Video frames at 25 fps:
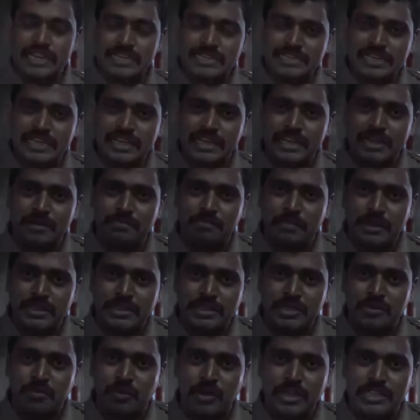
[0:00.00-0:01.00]
ही बताइए दस
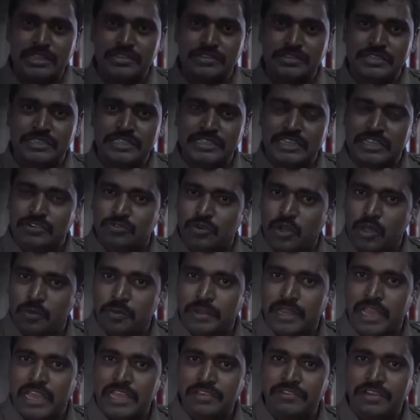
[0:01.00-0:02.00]
कांस्टेबल्स मीलो
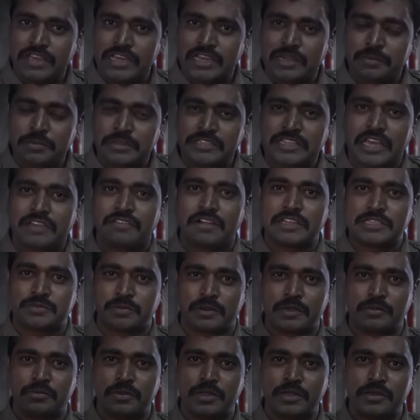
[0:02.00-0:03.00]
लंबे हाईवे को कैसे
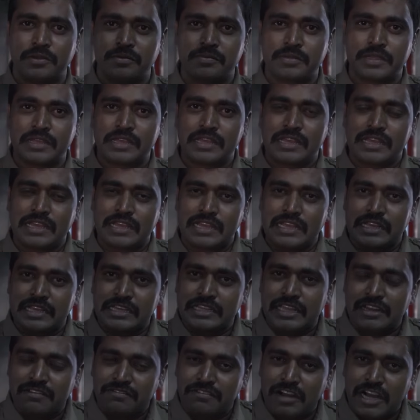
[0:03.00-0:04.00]
सुरक्षित रख पाएंगे
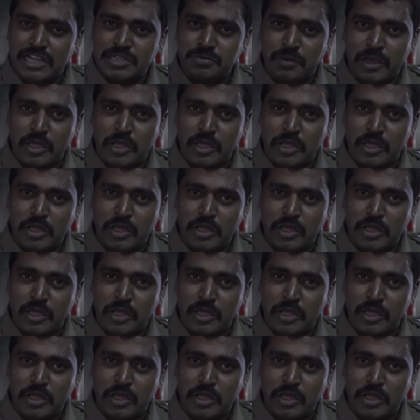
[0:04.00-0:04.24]
इसके अलावा